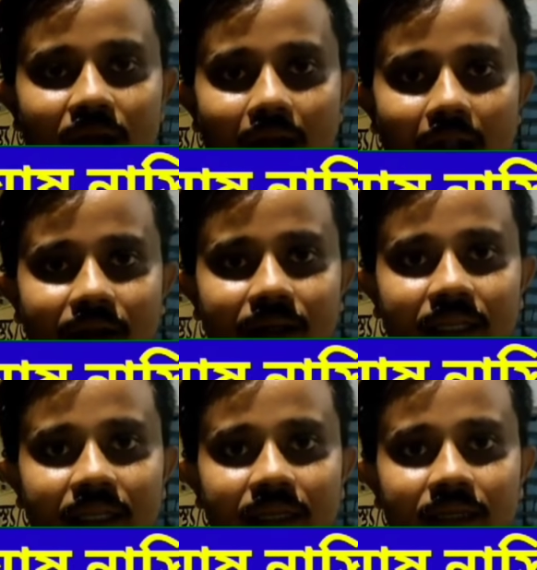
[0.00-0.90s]
আমরা
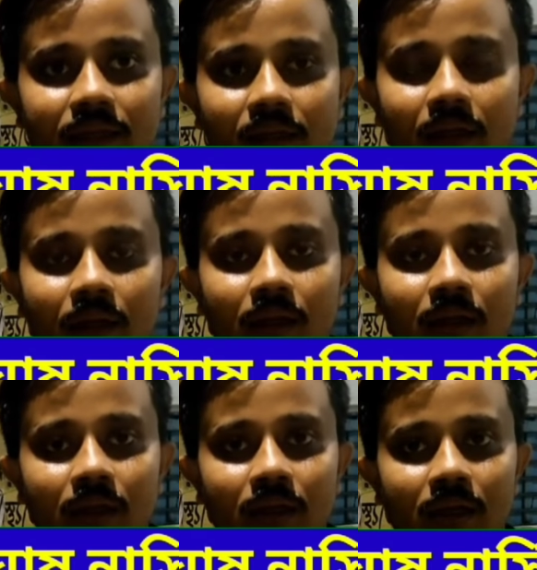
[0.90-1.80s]
আটটি
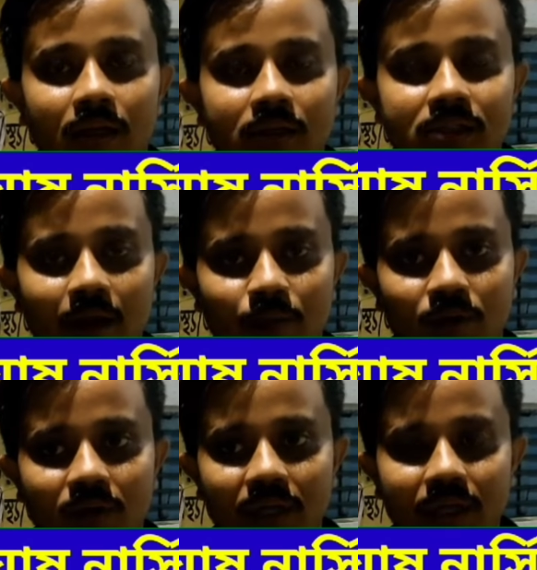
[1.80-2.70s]

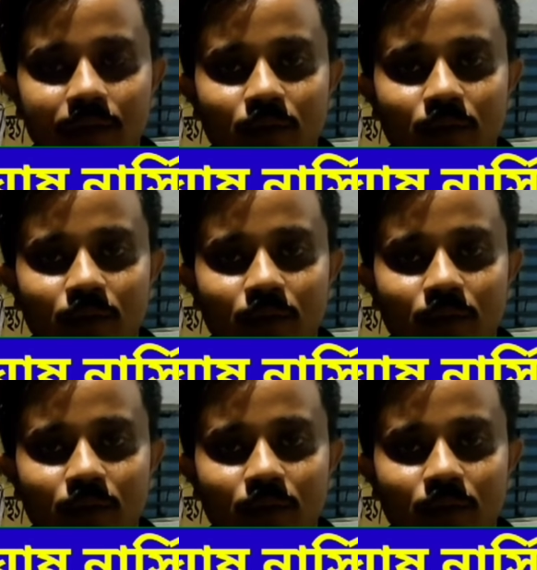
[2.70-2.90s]
সামগ্রী